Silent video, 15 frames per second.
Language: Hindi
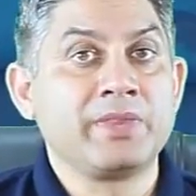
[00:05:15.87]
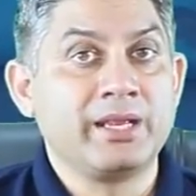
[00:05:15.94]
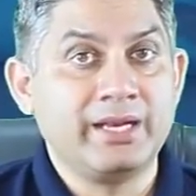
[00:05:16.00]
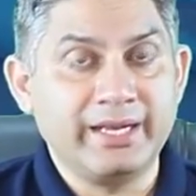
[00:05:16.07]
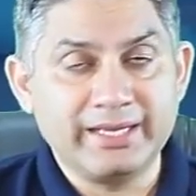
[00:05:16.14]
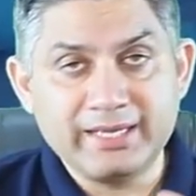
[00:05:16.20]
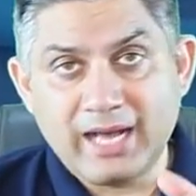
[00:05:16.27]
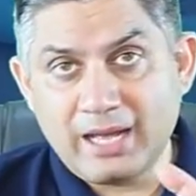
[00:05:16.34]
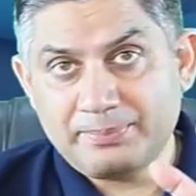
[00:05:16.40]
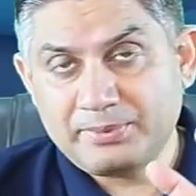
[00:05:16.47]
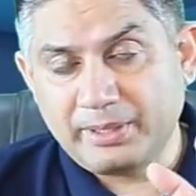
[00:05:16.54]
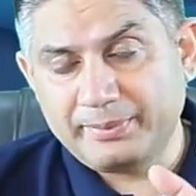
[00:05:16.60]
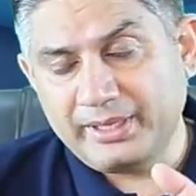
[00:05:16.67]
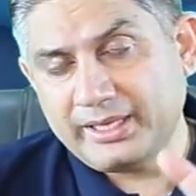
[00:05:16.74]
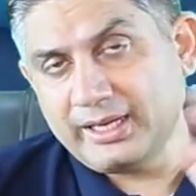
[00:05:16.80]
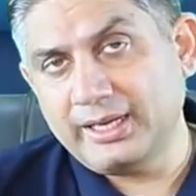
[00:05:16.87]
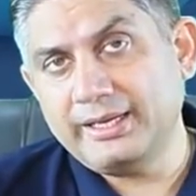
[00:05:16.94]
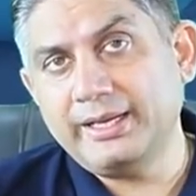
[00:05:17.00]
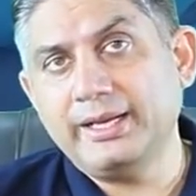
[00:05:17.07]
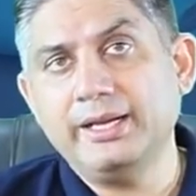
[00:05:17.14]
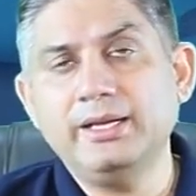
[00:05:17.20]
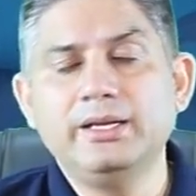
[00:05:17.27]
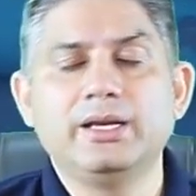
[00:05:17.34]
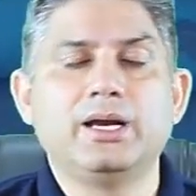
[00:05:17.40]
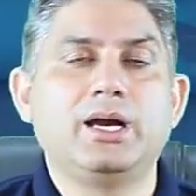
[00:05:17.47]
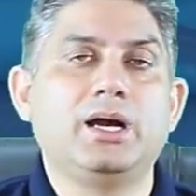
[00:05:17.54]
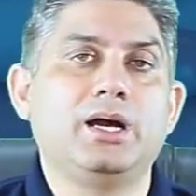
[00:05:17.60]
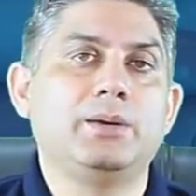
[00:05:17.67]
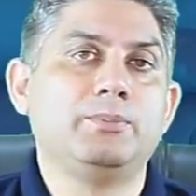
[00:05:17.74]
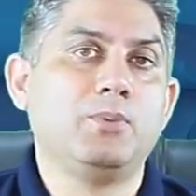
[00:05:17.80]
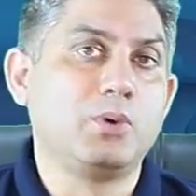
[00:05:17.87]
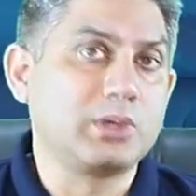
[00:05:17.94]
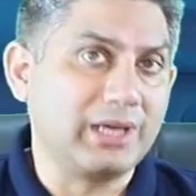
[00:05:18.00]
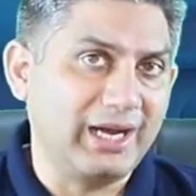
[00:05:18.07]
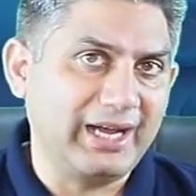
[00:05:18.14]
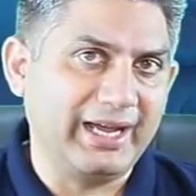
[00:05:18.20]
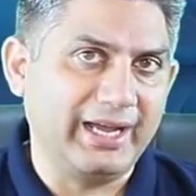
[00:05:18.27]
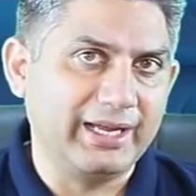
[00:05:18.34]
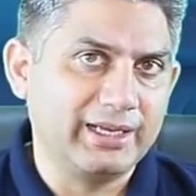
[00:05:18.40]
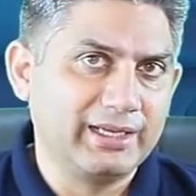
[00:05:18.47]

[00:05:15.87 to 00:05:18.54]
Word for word: लेकिन आप सभी के लिए आ, मौका है